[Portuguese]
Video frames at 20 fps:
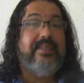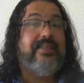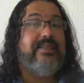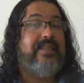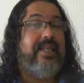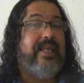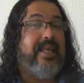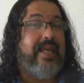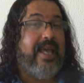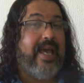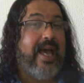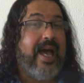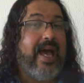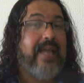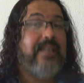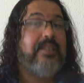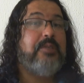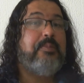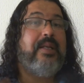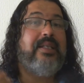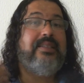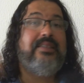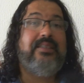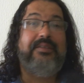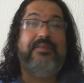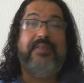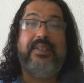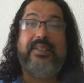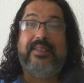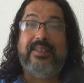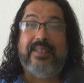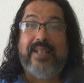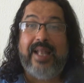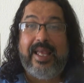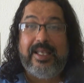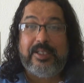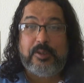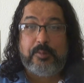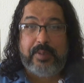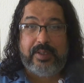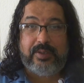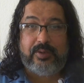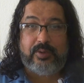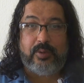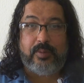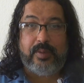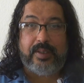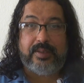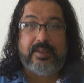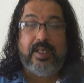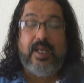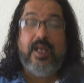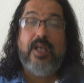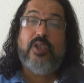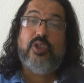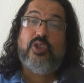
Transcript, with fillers: 100 reais para servir três pessoas.